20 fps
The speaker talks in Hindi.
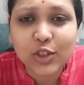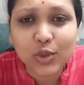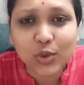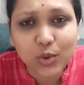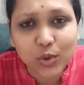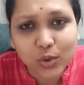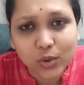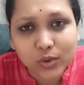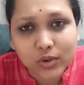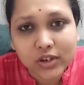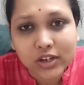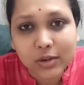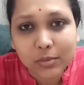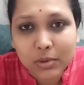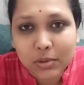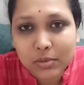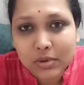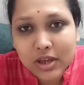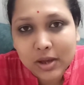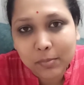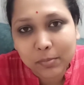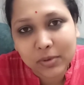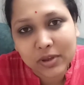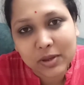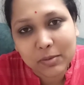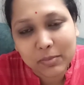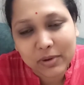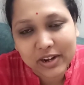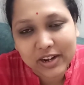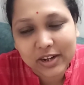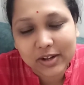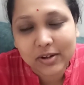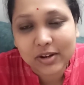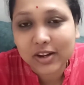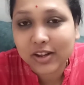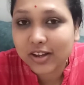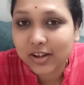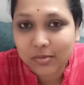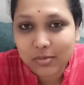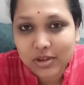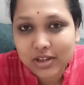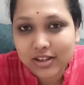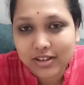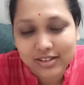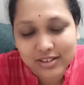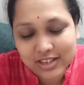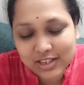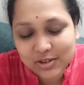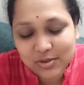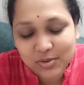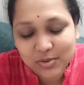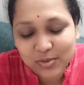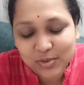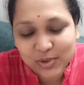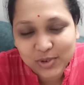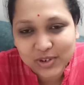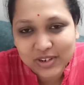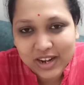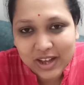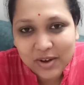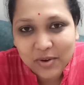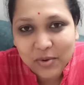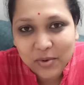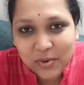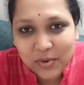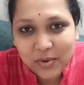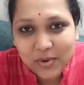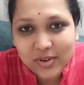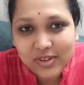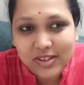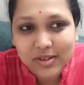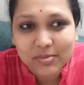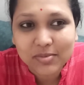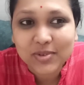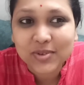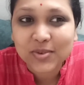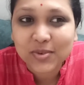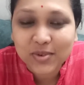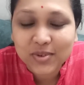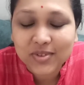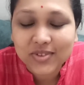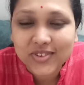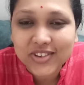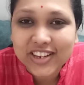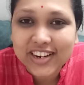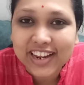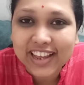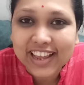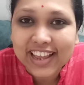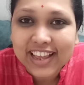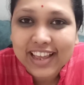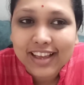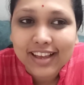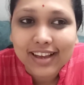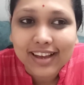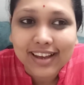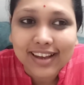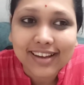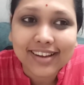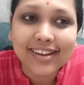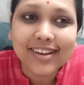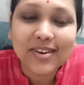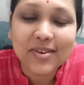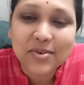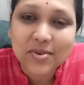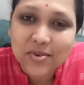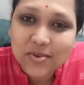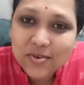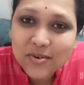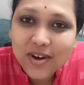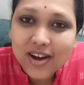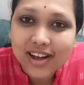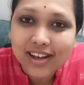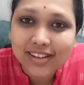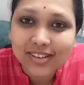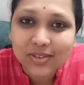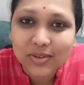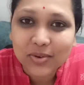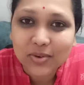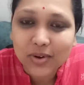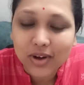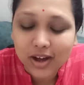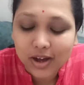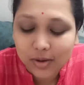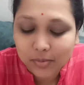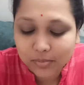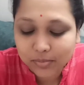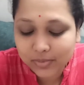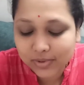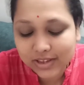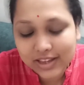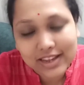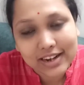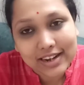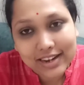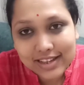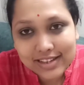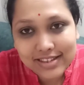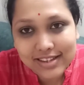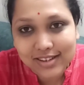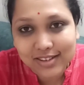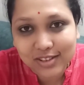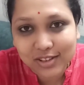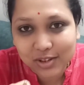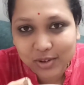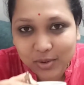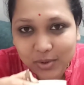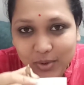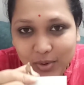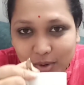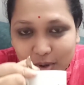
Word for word: तो कभी भी आपकी पेट कभी किसी को कुछ ना हो सब सुस्त ही रहे अगर हुआ तो आप ये ले सकते हो